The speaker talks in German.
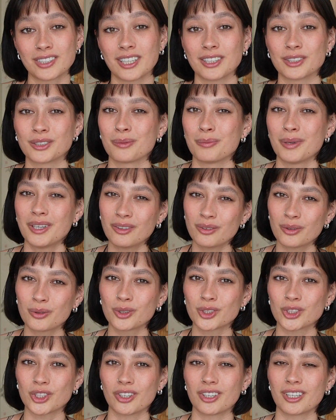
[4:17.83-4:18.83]
also im
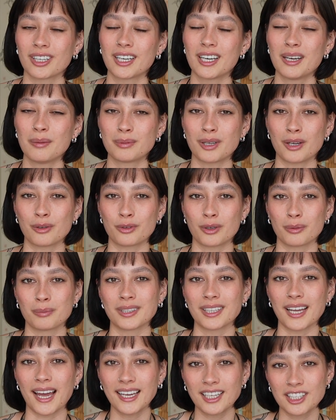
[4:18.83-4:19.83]
Intro, schon einen Clip davon
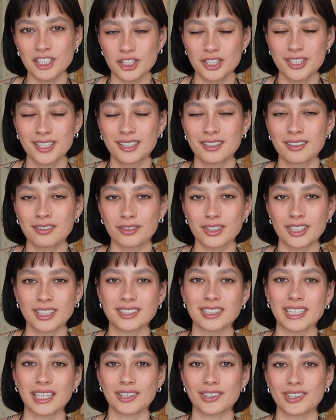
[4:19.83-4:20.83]
mit reingeschnitten und ich
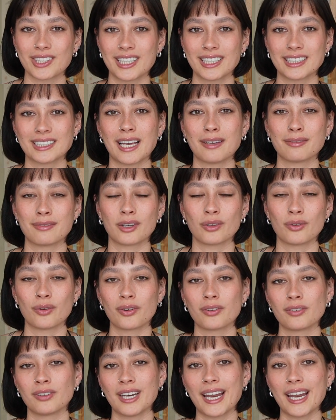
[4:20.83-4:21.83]
zeige euch jetzt einfach noch einen